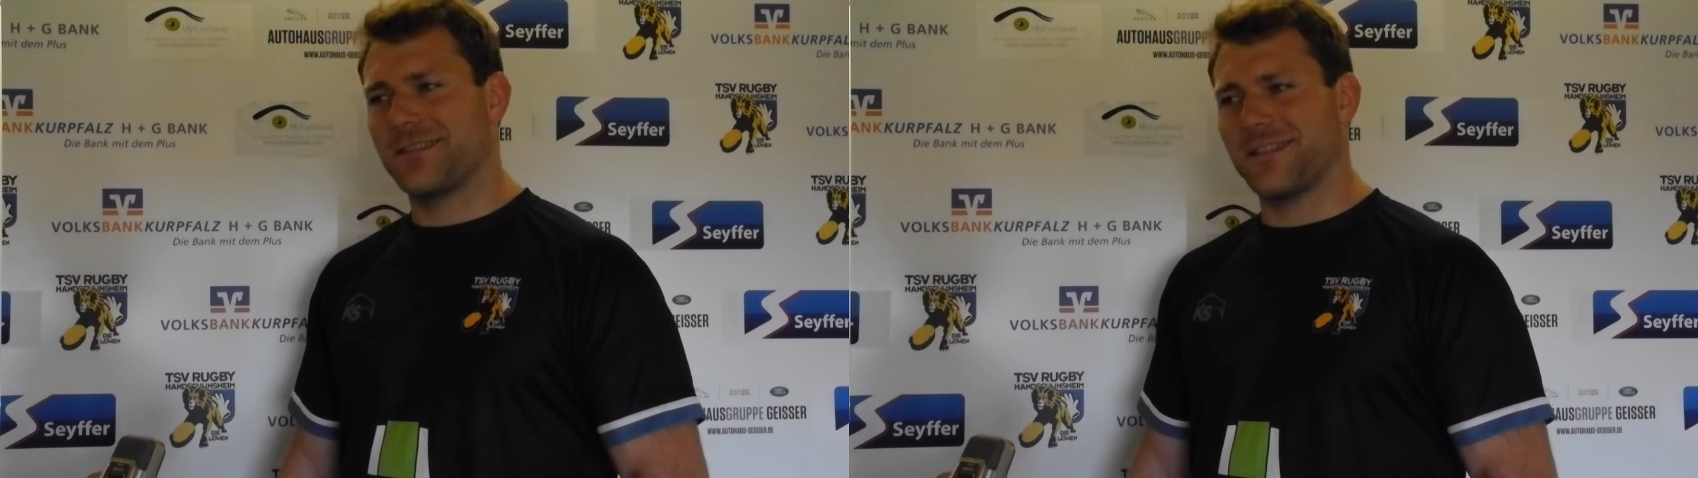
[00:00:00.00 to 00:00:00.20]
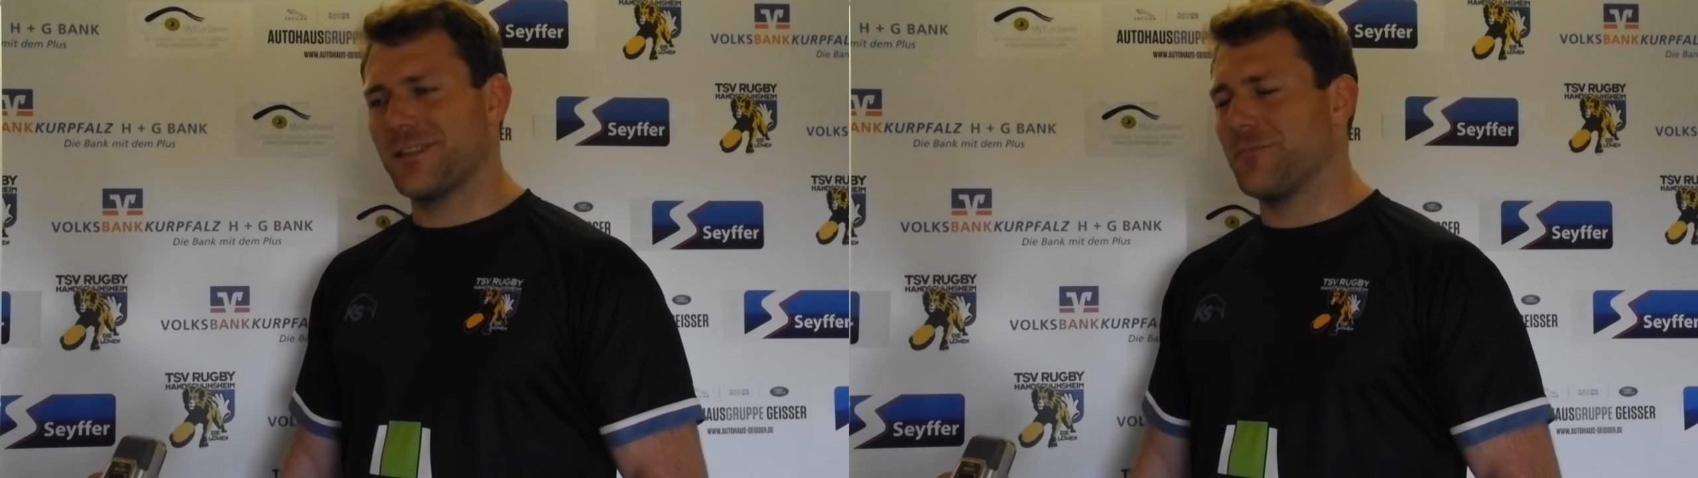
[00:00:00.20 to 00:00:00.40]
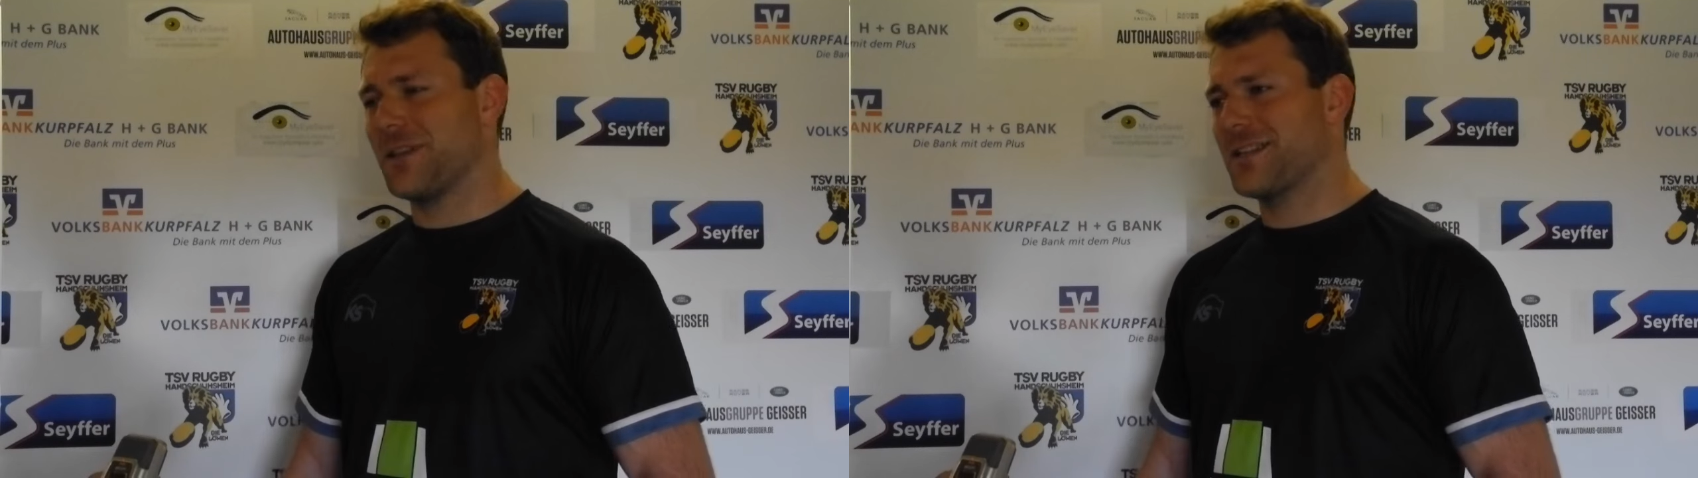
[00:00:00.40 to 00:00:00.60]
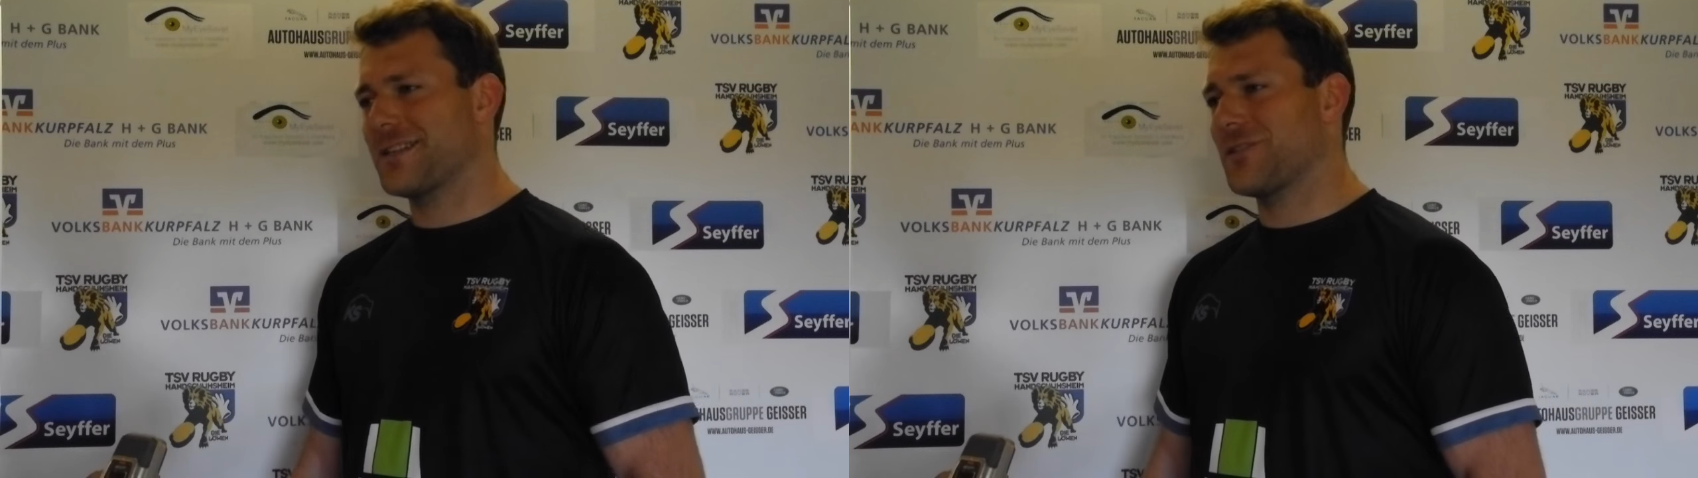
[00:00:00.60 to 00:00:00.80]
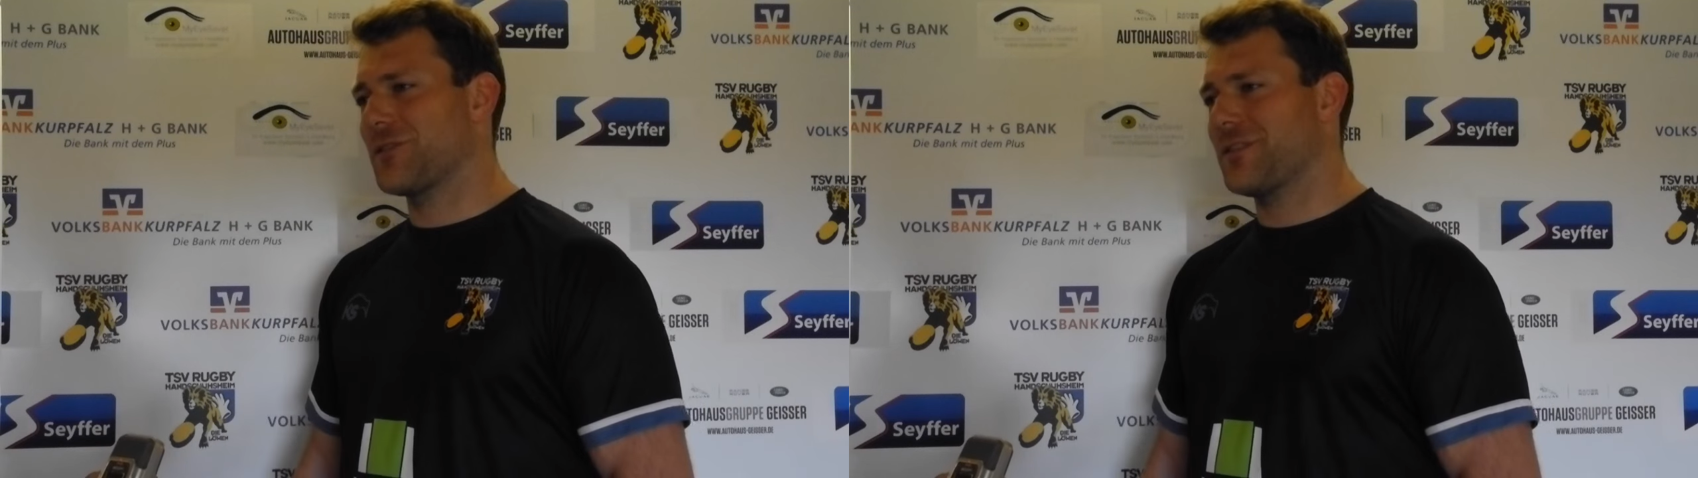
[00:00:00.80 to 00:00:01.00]
die komplette
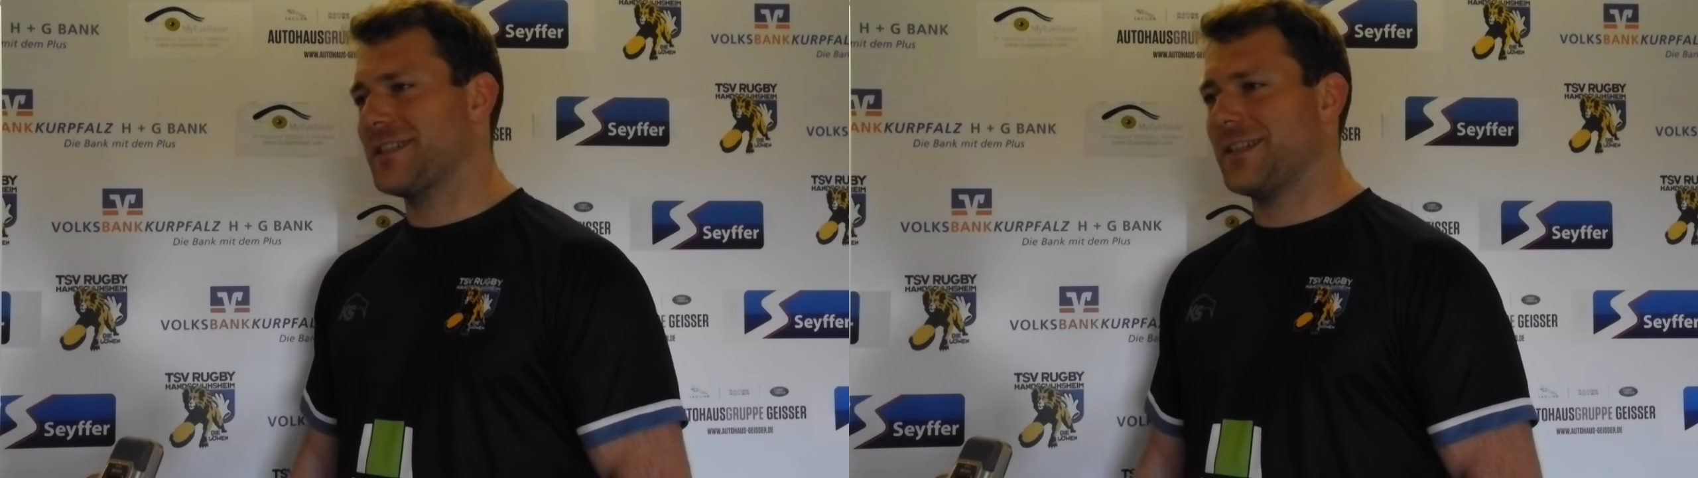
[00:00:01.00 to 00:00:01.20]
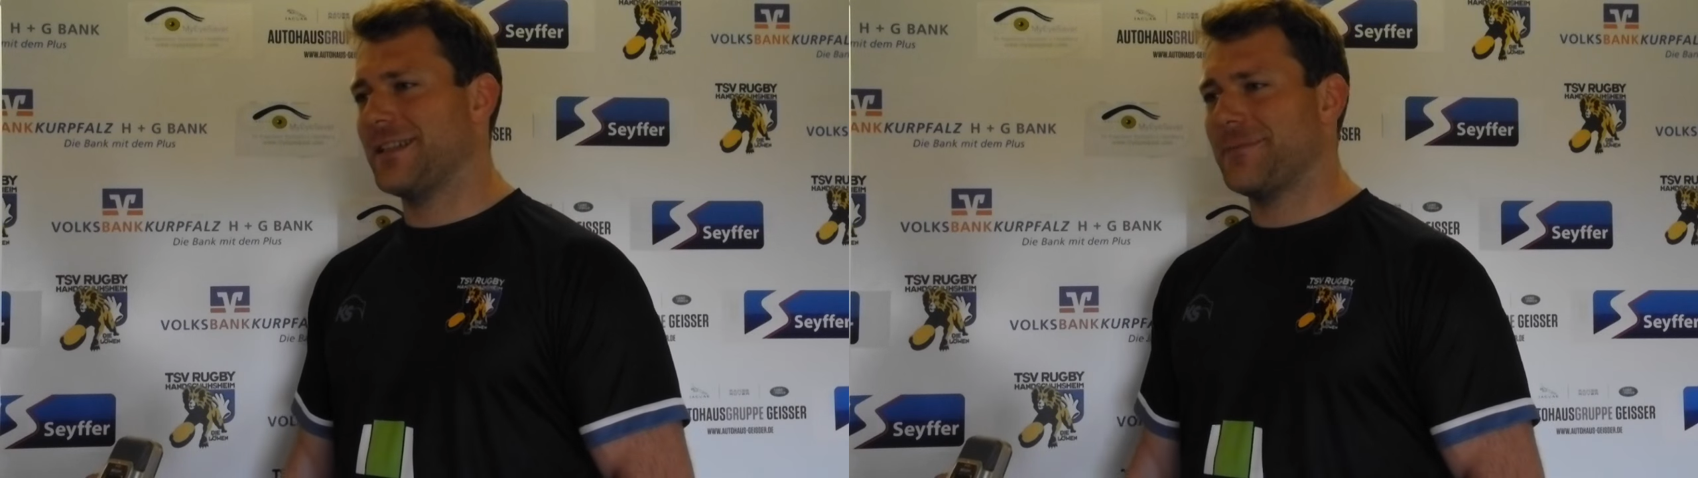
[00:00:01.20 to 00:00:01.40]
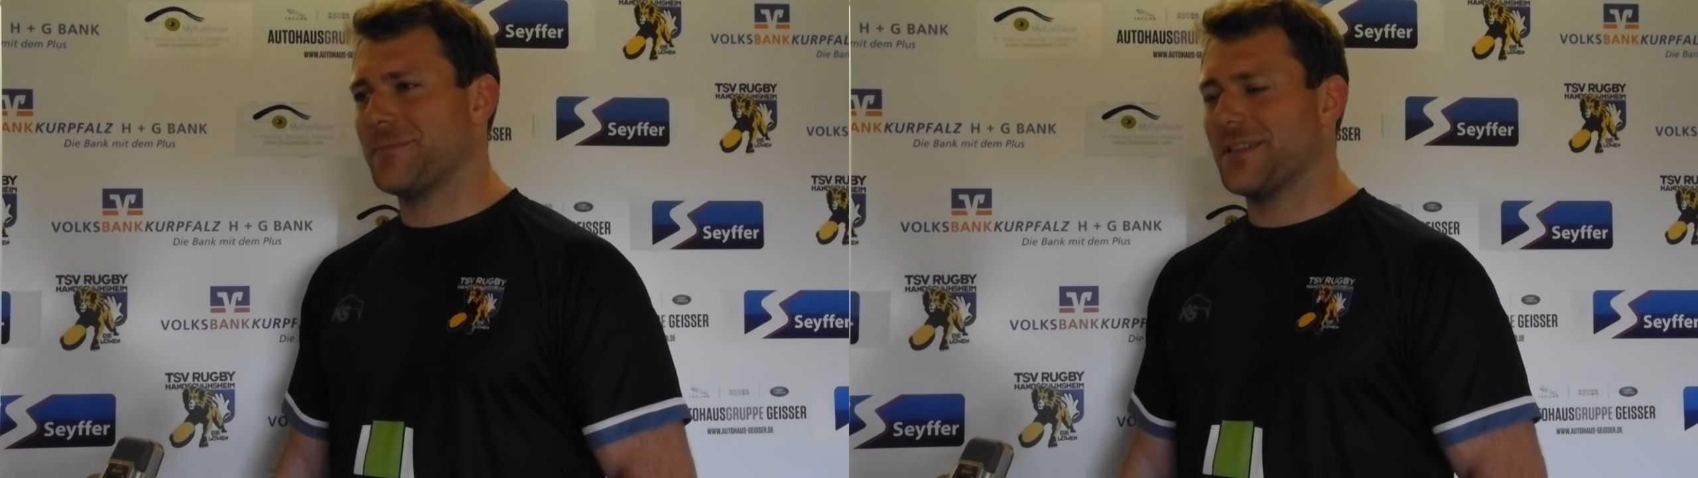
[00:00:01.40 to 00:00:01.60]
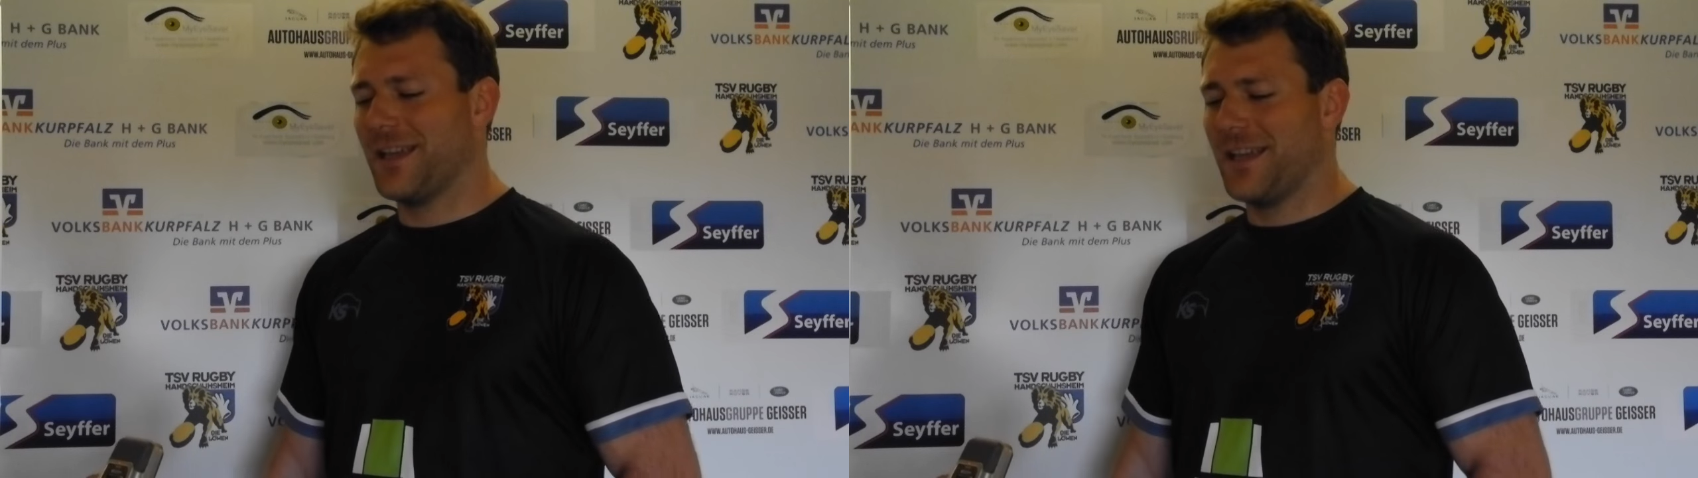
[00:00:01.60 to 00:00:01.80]
Saison noch nicht erlebt.